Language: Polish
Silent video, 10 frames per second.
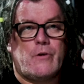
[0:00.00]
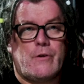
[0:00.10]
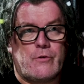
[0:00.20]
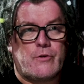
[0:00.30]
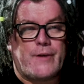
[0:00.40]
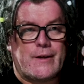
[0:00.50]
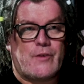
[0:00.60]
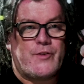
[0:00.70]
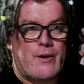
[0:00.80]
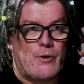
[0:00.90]
że, że mhm.
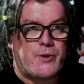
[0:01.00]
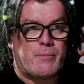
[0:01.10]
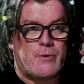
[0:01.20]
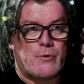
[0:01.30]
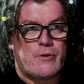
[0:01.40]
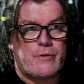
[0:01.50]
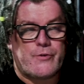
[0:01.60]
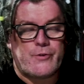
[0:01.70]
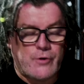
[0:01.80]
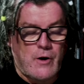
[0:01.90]
takie stereotypy różne
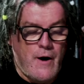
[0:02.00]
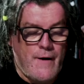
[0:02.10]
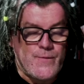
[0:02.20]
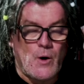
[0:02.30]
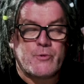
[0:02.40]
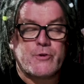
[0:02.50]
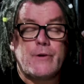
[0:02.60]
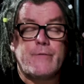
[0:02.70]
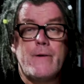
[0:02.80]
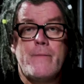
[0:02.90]
dosyć
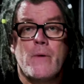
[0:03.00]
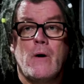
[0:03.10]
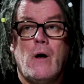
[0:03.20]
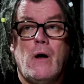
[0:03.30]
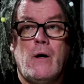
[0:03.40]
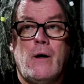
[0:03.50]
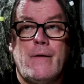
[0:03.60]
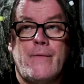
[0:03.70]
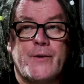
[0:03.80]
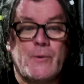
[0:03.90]
obrzydliwe.
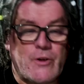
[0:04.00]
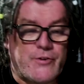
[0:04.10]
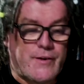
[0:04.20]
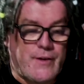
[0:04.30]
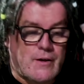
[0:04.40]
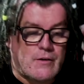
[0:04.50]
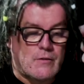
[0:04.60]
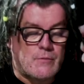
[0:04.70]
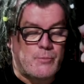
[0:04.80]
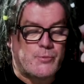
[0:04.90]
E, natomiast jednak
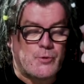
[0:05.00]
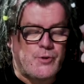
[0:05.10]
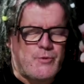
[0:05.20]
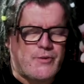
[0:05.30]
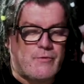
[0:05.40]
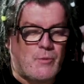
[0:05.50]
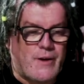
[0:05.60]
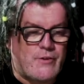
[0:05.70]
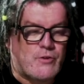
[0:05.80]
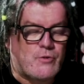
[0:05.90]
e, trudno mi sobie
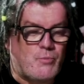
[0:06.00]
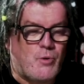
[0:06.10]
wyobrazić, że ktoś